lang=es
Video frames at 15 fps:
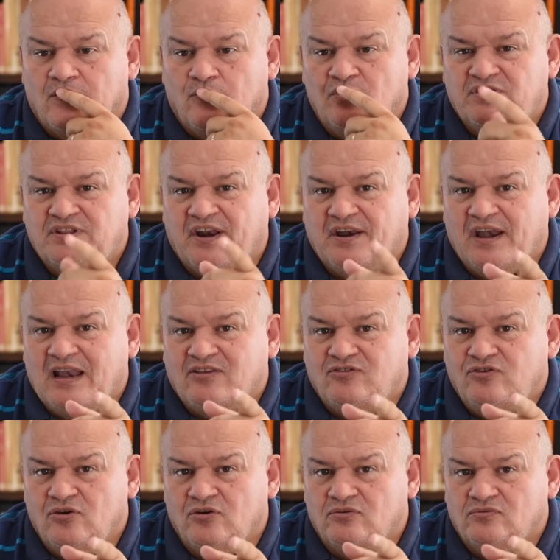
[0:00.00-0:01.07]
Nuestra
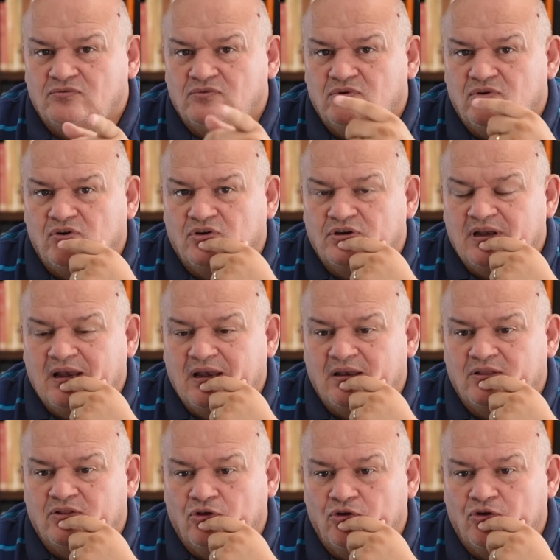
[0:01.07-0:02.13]
relación con
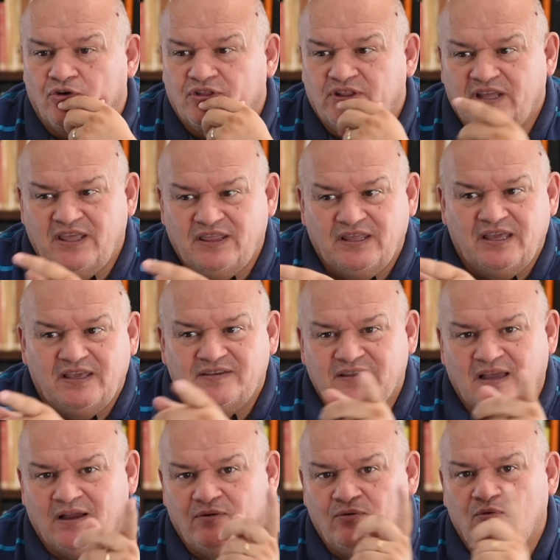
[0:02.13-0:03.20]
el dolor desde
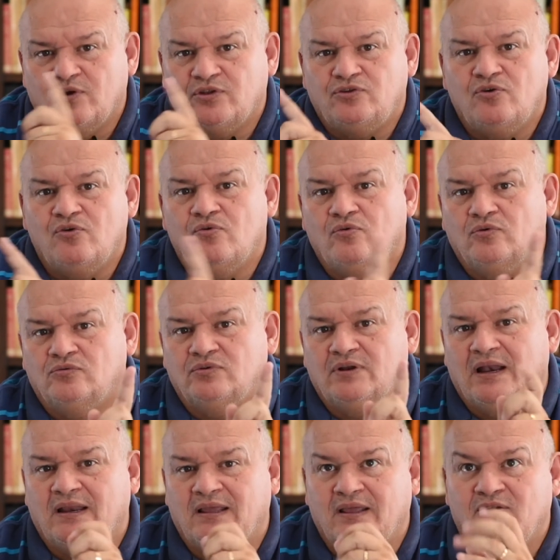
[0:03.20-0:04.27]
esa cuestión
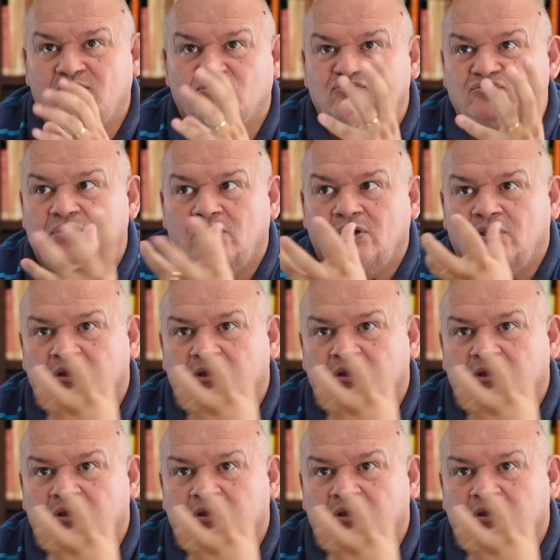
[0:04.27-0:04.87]
cultural que nos,